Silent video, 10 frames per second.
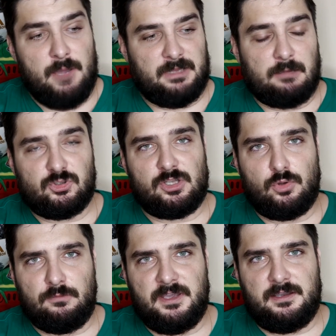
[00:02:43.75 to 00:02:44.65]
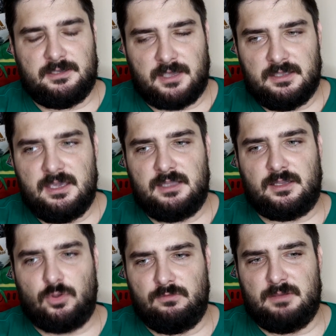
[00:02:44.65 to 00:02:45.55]
потому что новые игроки —
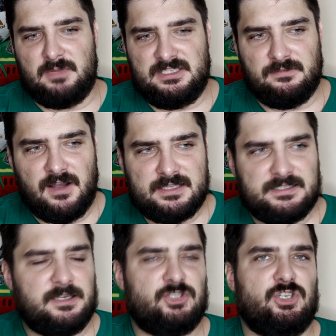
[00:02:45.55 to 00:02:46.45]
это новая мотивация,